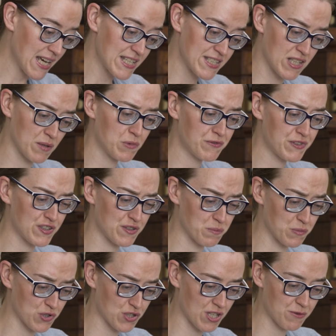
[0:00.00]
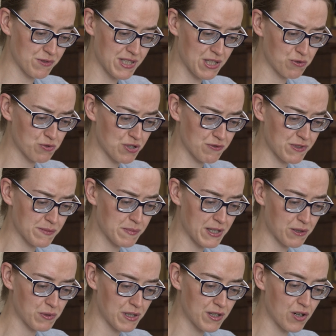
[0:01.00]
zamówić im mszę za duszę
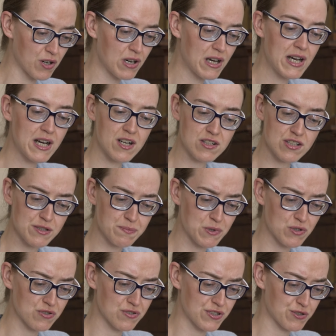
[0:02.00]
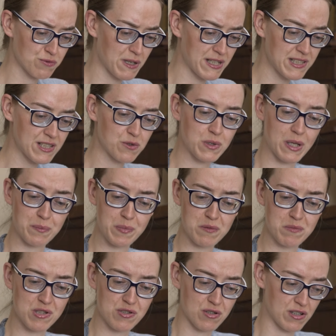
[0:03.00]
zmarłego, rozpocząć składkę na
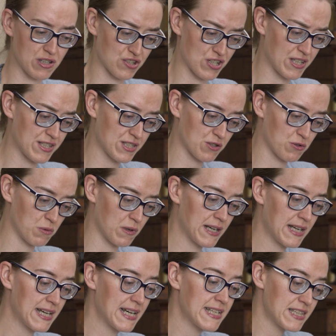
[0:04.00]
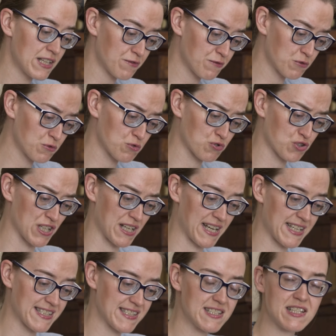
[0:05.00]
pomoc koleżeńską na Fundusz
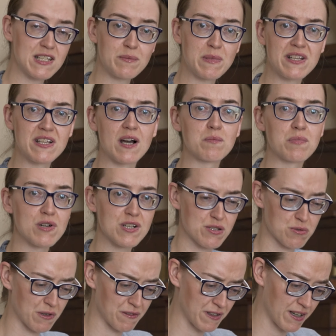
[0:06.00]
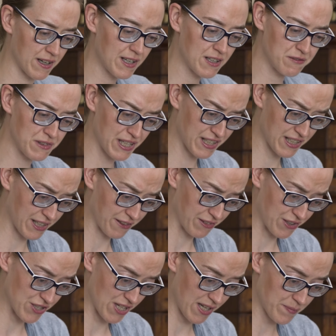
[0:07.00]
Żelazny imienia Bolesława
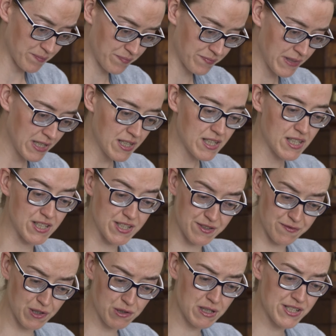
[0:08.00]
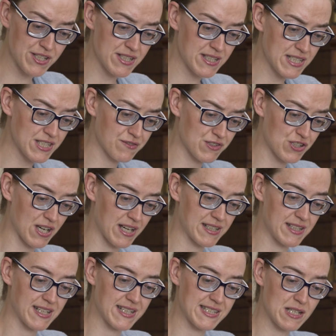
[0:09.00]
Wicherkiewicza i zwołać
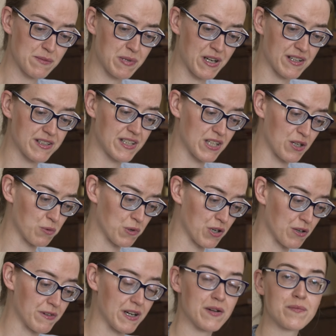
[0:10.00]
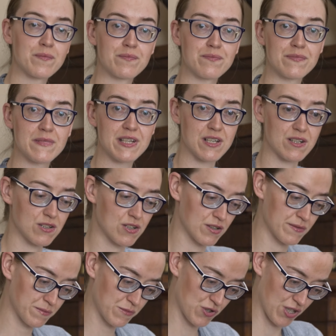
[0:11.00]
nadzwyczajne zebranie naukowe na jego
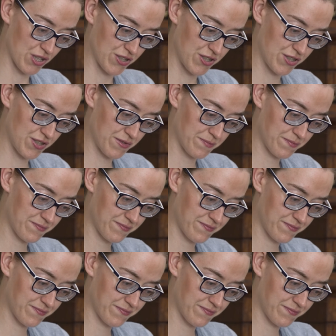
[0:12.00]
cześć.